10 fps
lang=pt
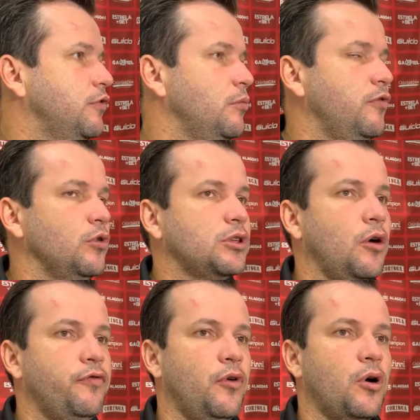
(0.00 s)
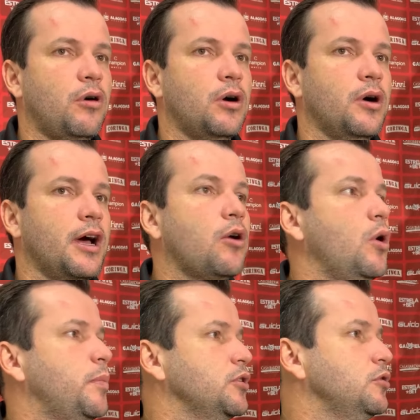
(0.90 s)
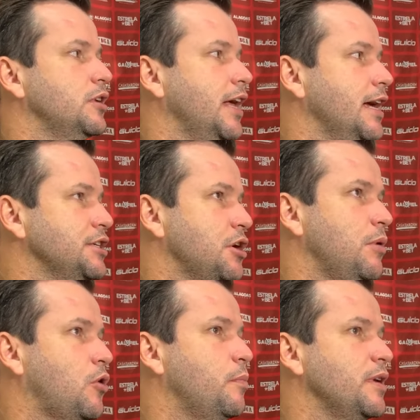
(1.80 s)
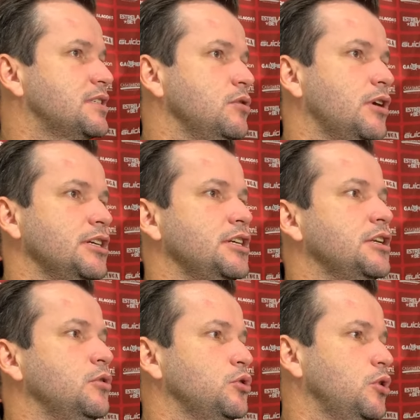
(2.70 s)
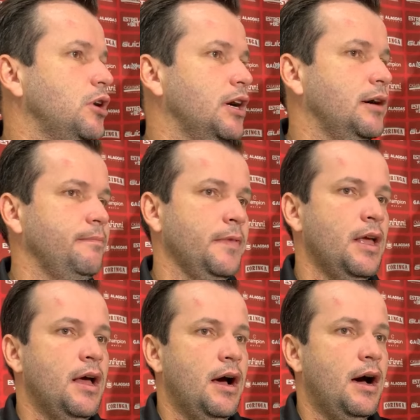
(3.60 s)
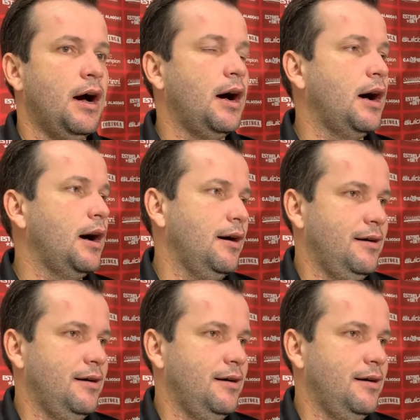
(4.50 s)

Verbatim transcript: Vamos voltar o foco agora à Copa do Nordeste, que é uma competição que a gente não joga há,